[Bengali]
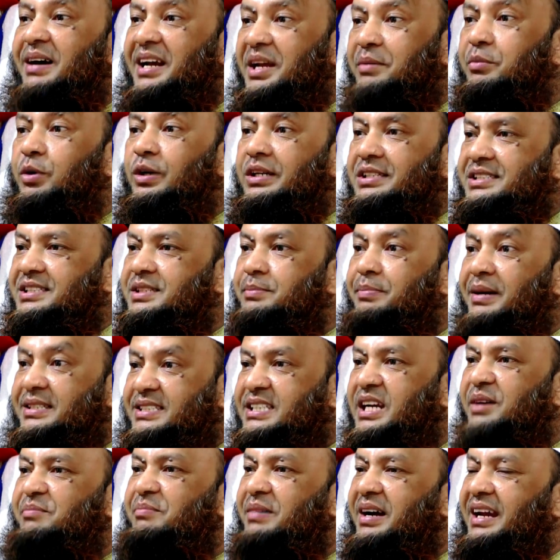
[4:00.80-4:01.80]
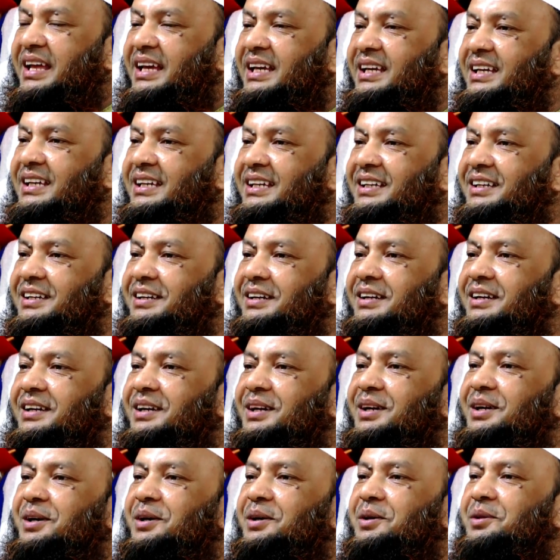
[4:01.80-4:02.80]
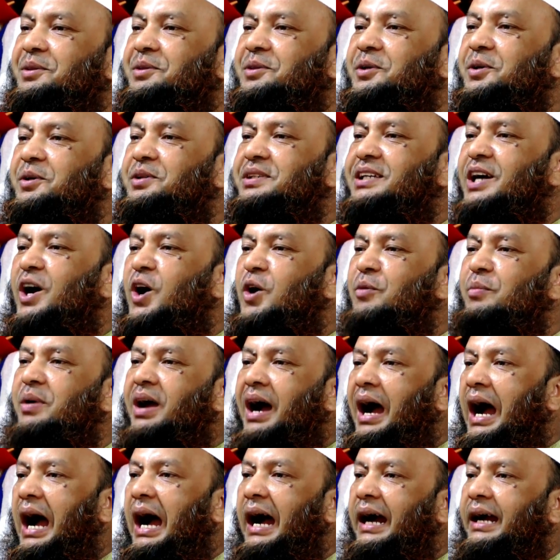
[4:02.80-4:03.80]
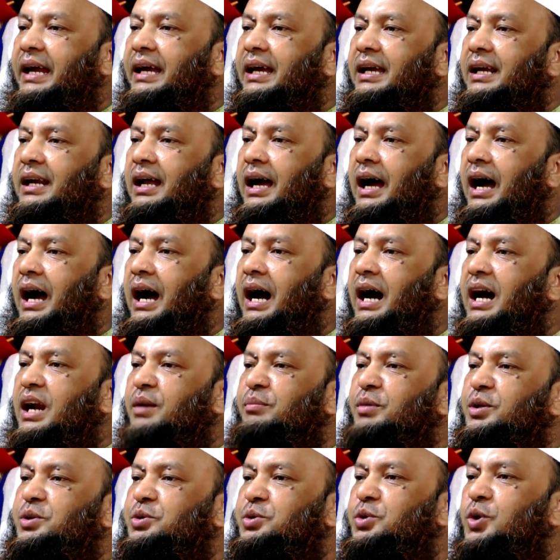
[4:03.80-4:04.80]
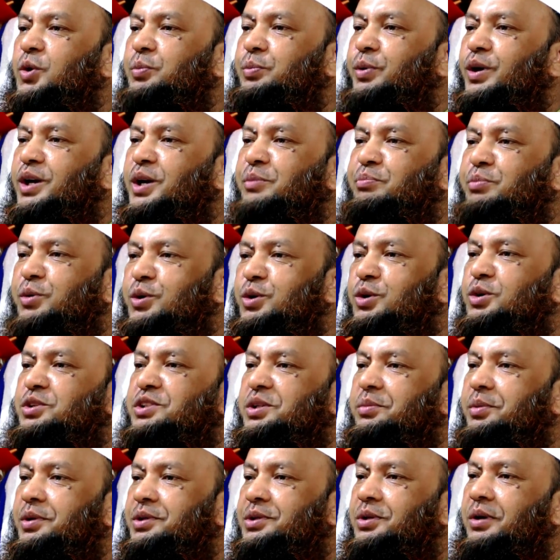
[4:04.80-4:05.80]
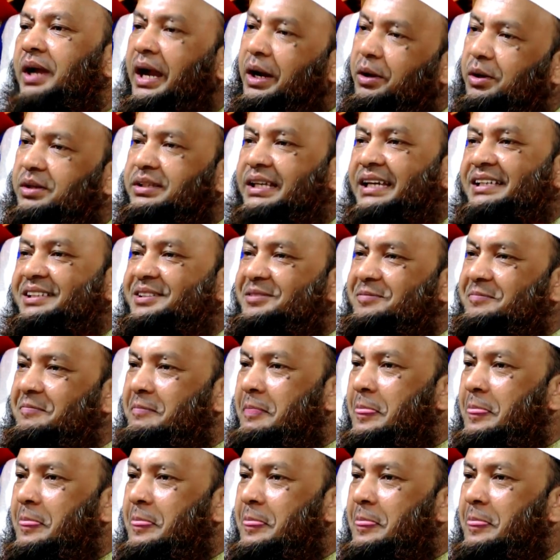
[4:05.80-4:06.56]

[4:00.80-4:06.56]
নাম্বারে বলেছি পাঁচ নাম্বারে তো ইয়মে আখের আর মৃত্যুর পরে পুনরুজীবিত এক কথাই